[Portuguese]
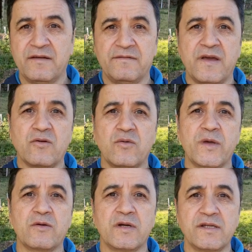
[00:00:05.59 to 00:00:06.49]
Vem
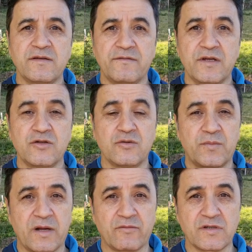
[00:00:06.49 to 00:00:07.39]
comigo nesse vídeo
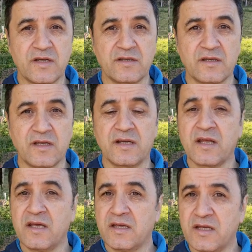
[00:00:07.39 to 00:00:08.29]
para você entender
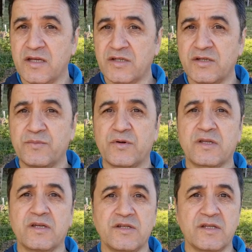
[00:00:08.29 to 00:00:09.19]
este
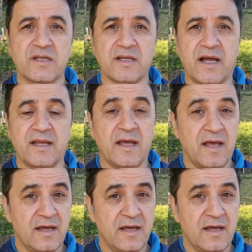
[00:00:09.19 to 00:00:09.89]
importante detalhe.